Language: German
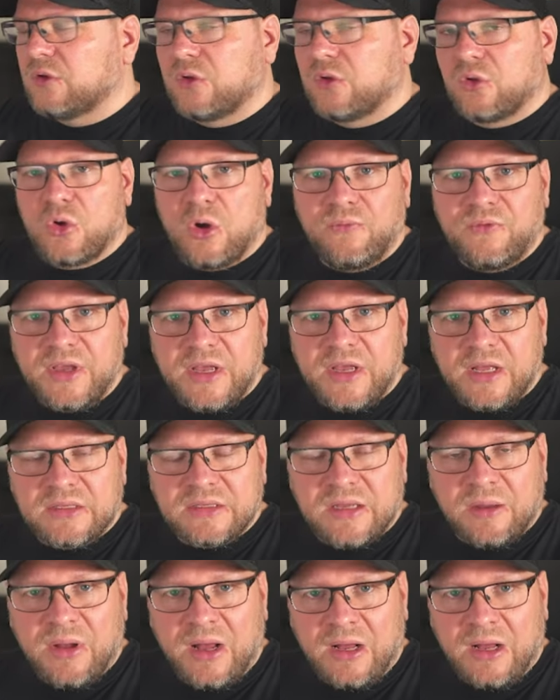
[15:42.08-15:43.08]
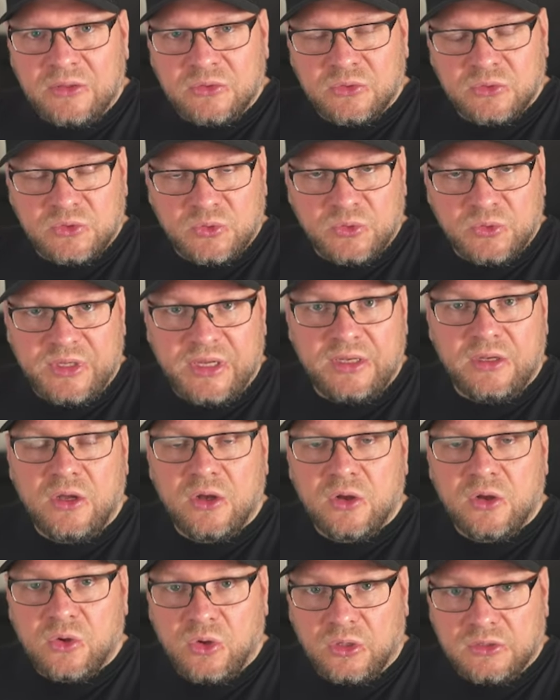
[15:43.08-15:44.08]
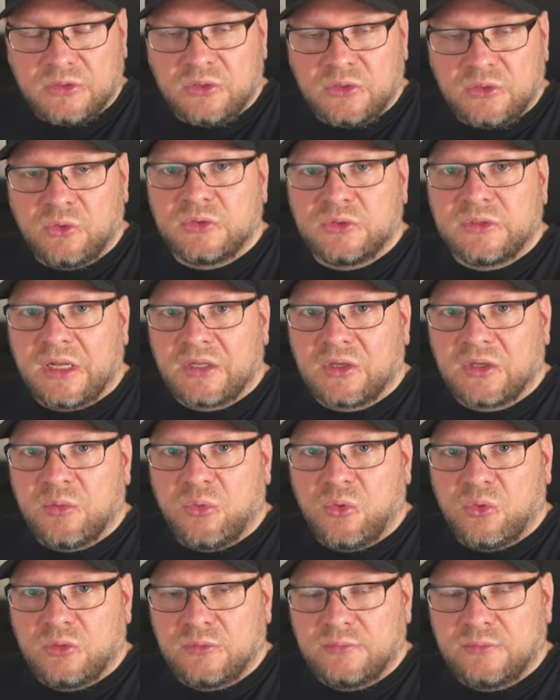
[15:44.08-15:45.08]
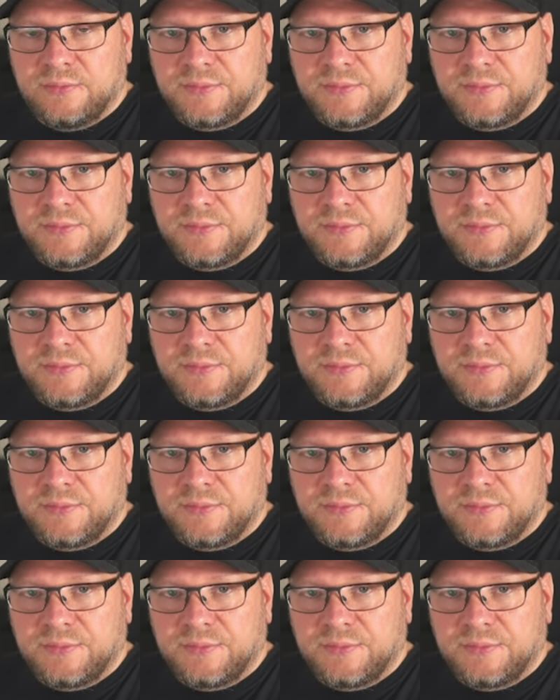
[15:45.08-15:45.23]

Kommen wir jetzt aber also zu den kostenlosen Angeboten.